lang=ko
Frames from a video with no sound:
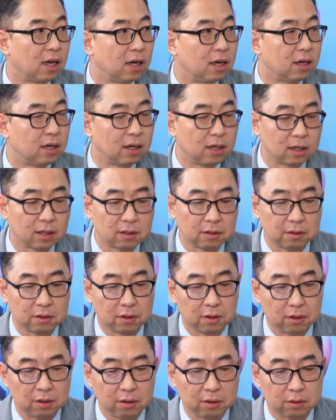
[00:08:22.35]
아
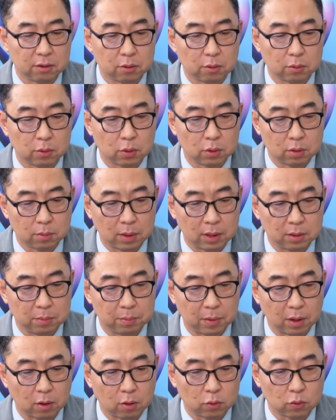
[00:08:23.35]
그거 좀 조심하시면
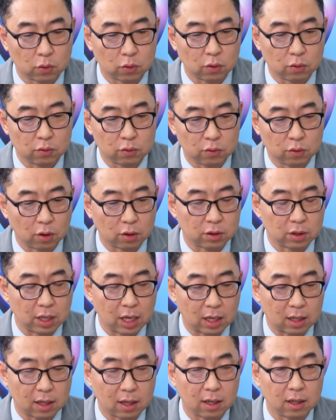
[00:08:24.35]
되고 조선주도 여전히
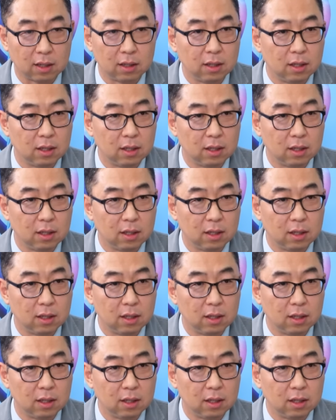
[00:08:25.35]
아까